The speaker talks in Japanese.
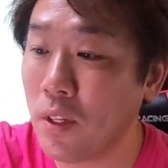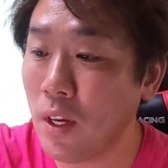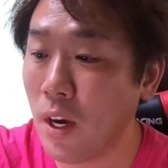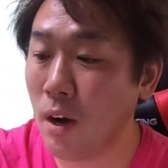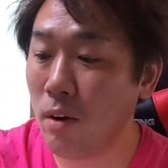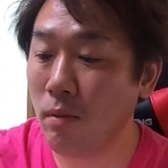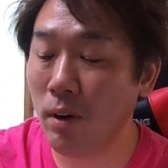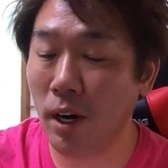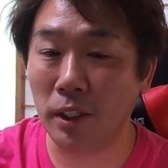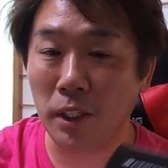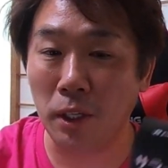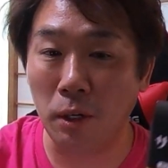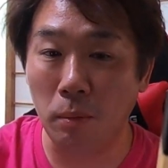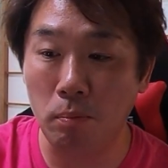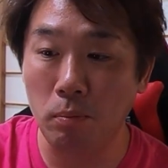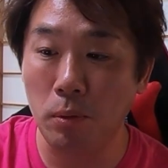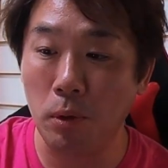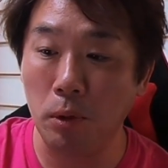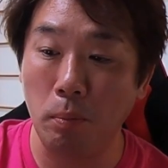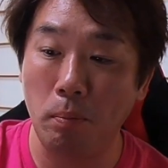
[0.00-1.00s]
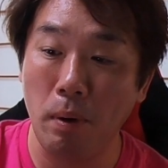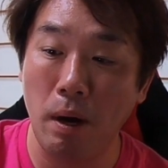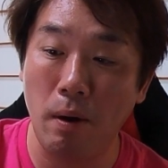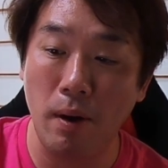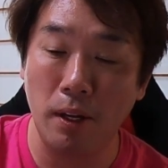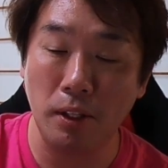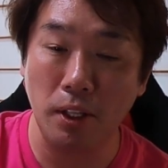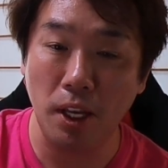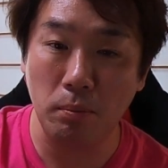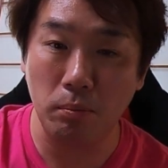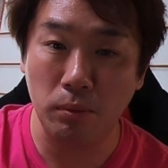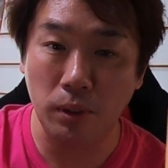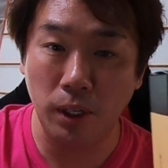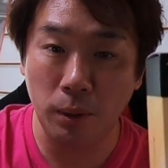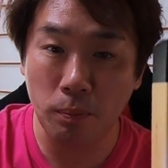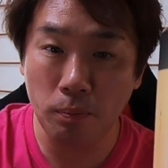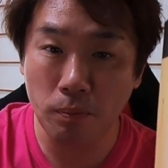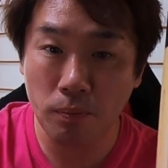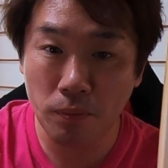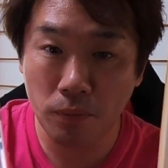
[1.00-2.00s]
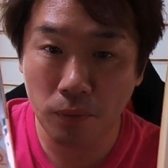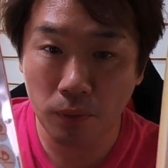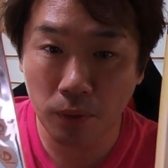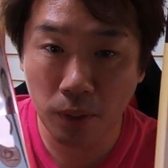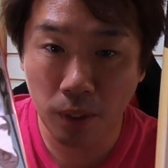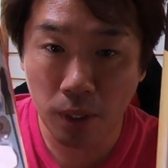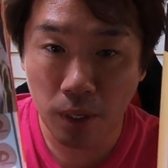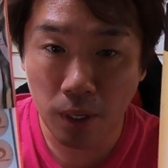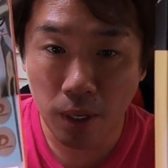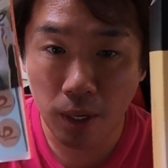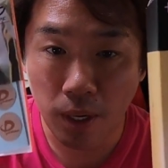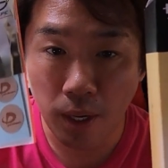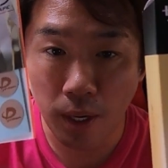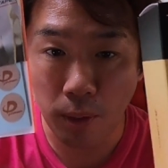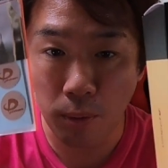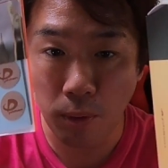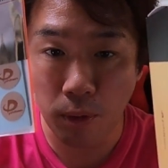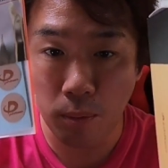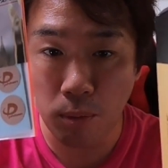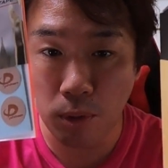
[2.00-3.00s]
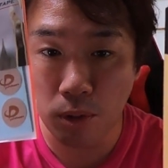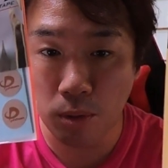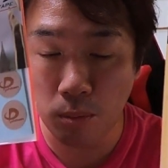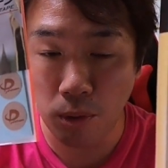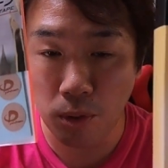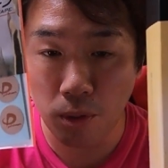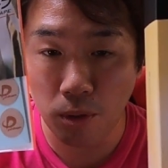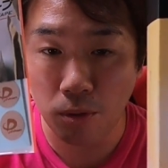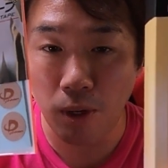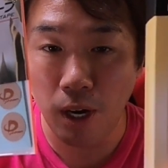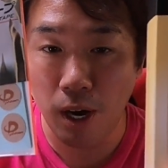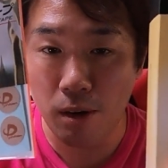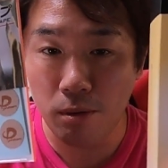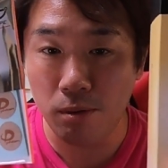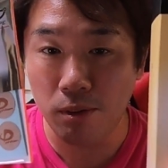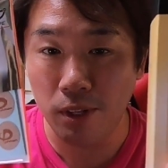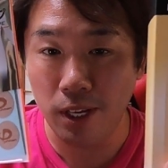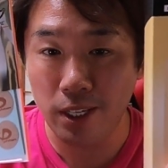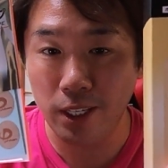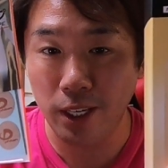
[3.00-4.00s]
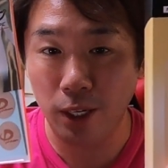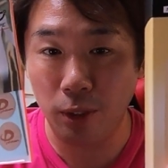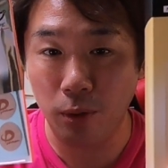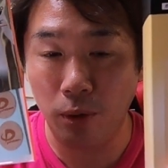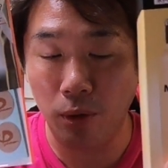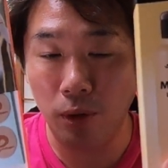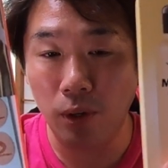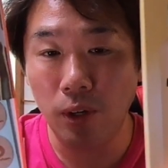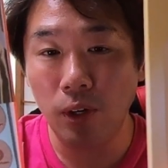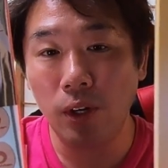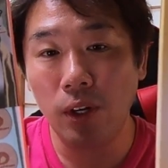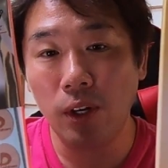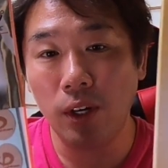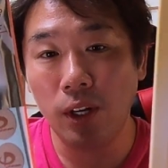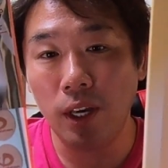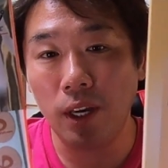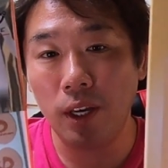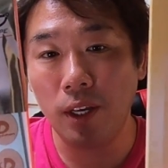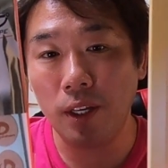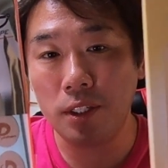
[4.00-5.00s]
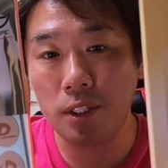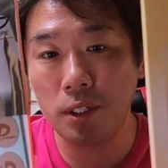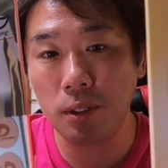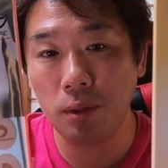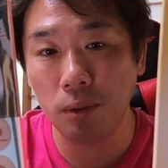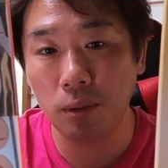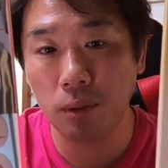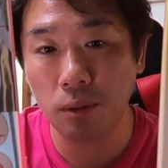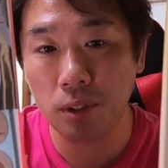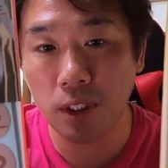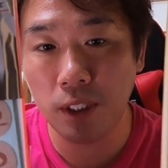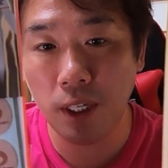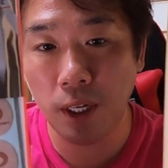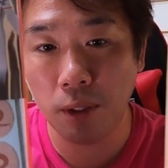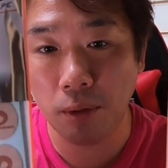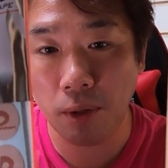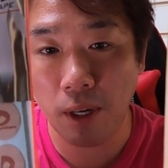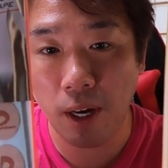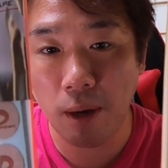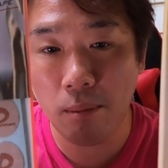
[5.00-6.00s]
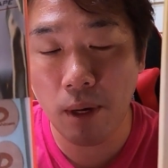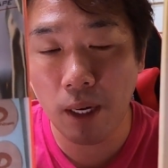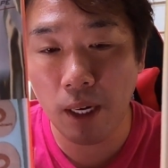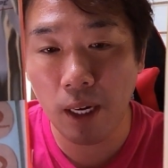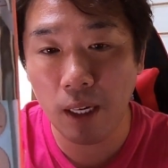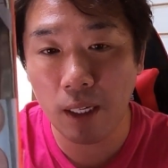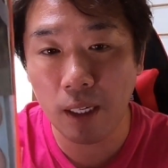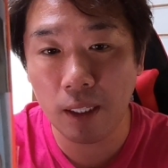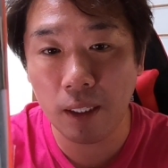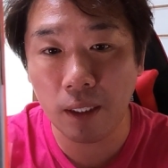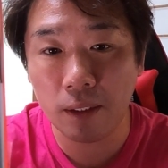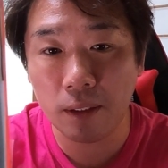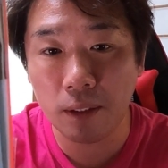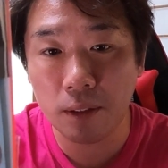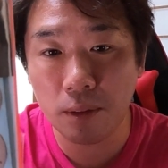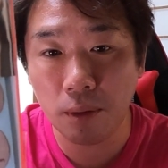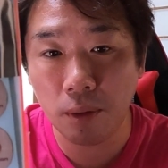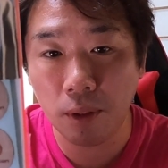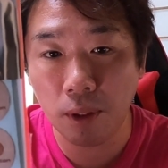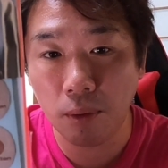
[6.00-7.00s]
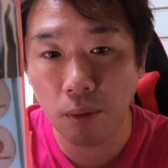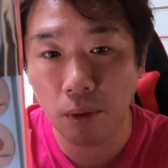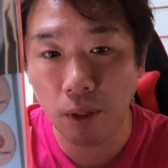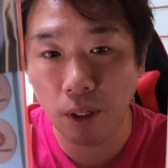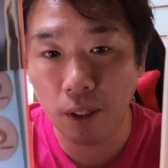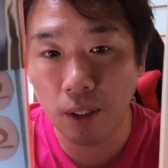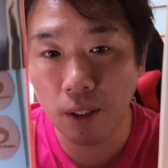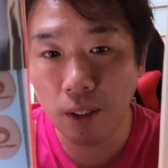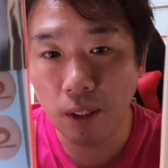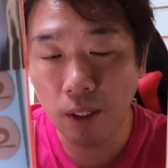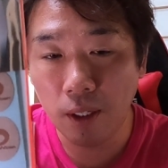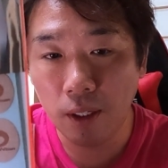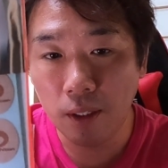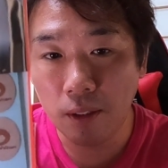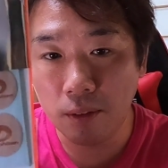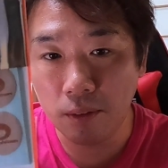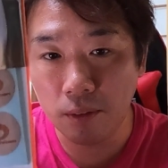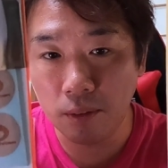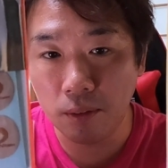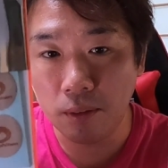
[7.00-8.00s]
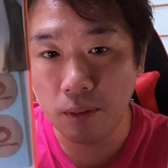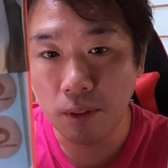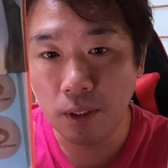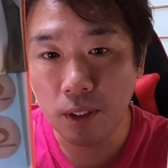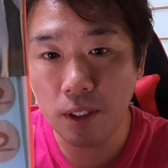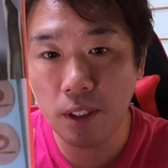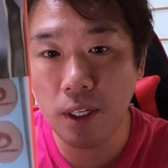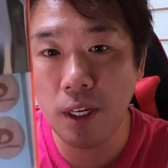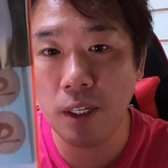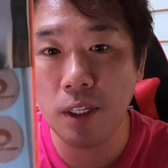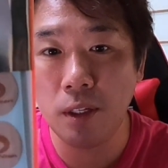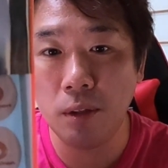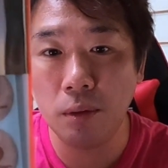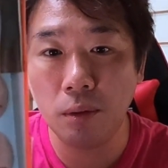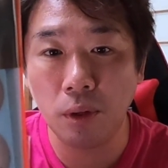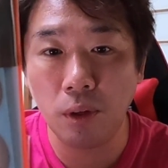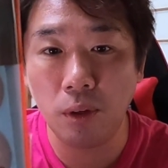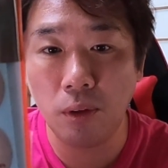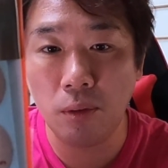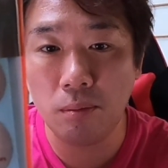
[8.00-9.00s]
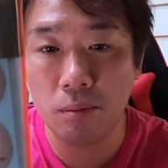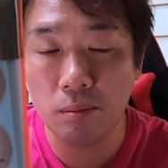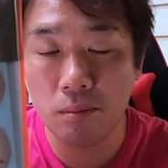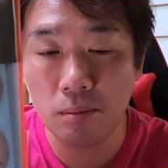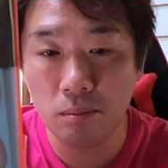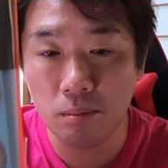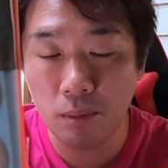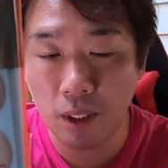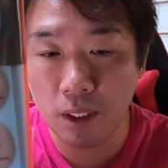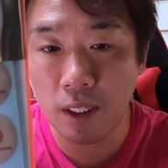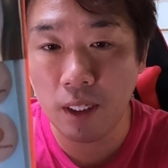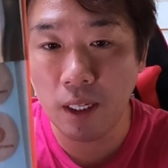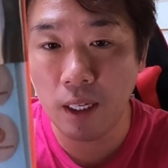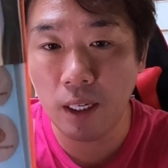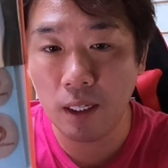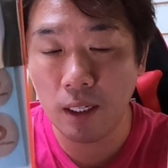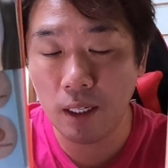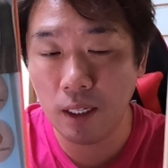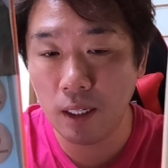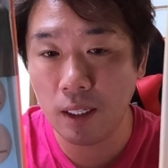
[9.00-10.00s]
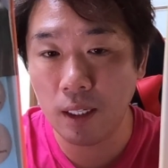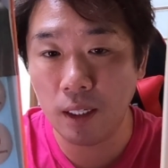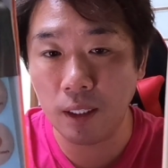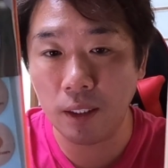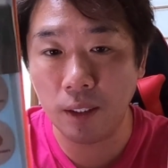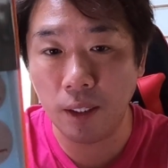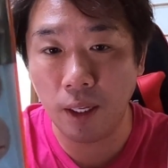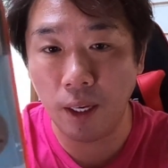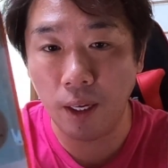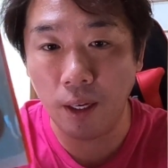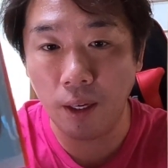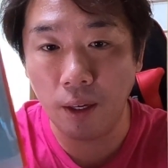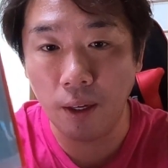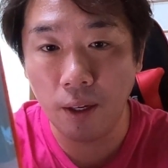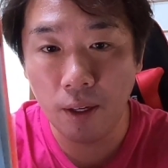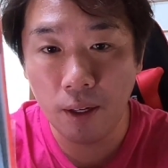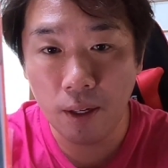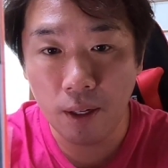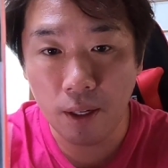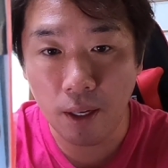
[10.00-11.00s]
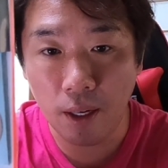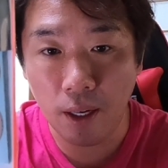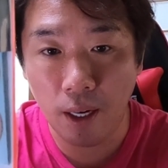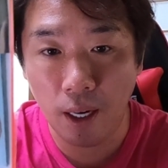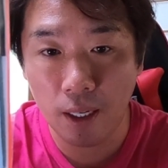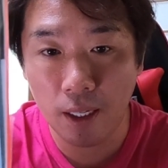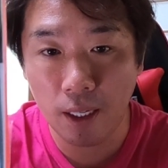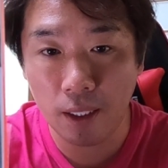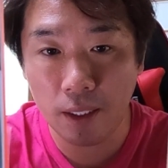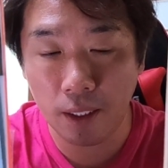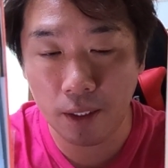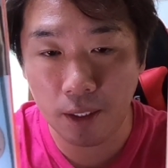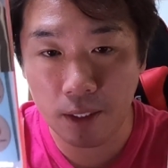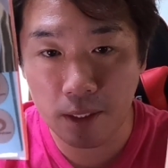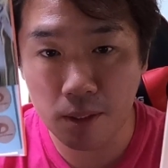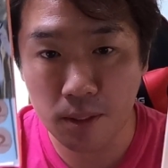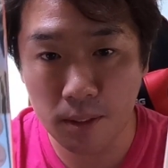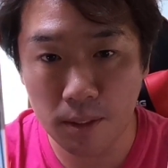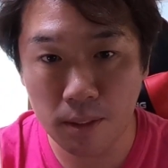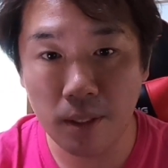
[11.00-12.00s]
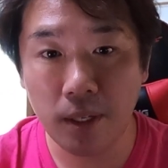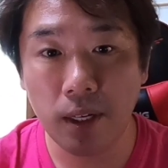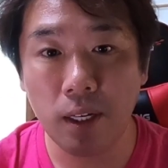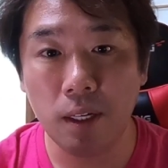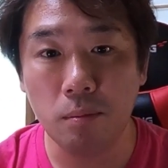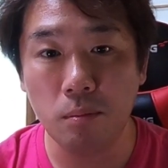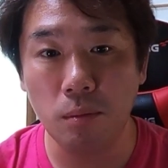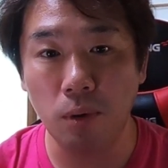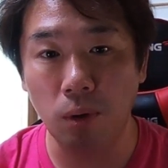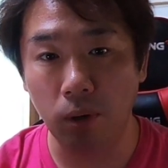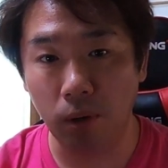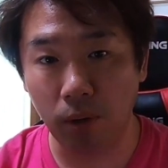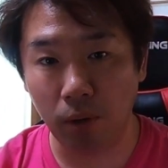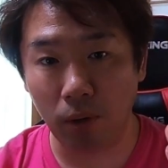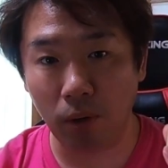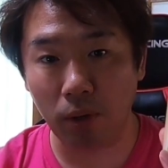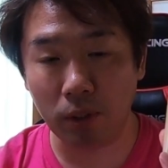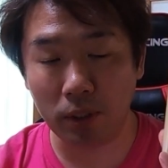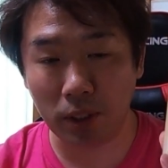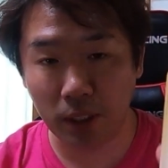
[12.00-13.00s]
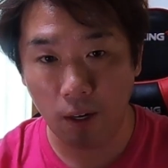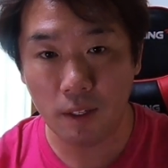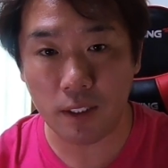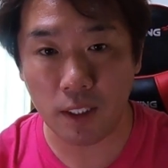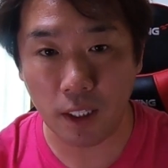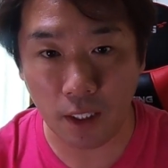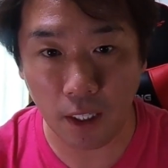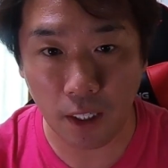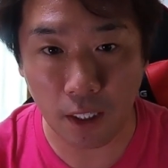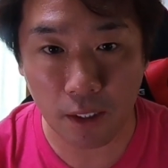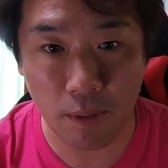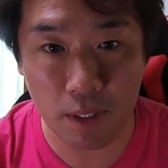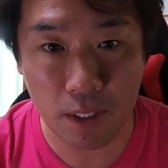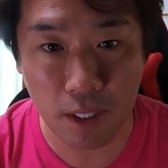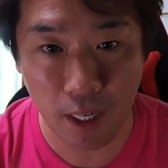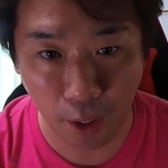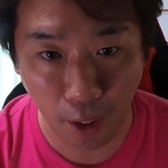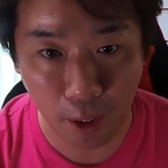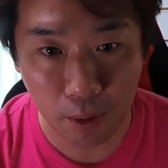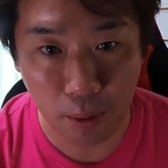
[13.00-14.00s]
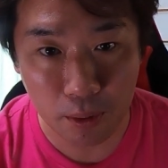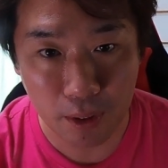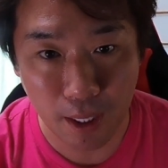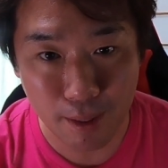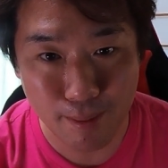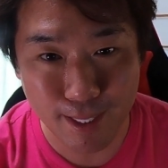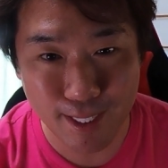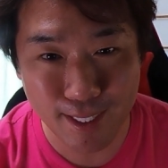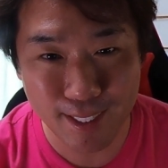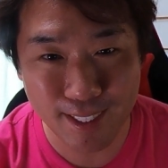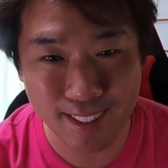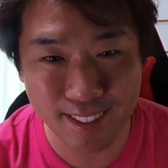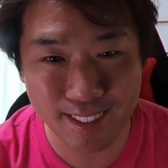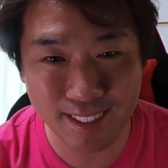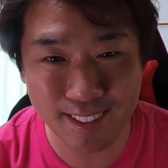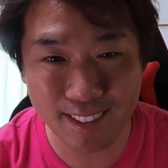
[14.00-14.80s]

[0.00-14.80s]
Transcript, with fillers: ファイティンのこのパワーテープね、えー、これ僕もよく貼るんですけど、えー、仕事しない時あんまり貼らないですよね、これ。うん、家にいる時ほんまに貼らないんで、えー、ありがたいです。もう使わせていただきます。ありがとうございます。